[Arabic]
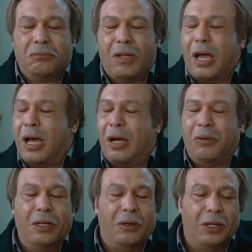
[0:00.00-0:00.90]
لا حول
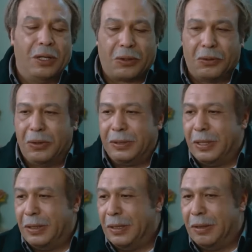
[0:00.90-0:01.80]
ولا قوة
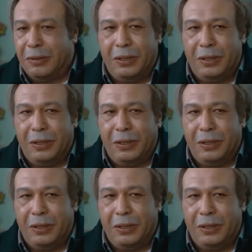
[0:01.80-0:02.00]
إلا بالله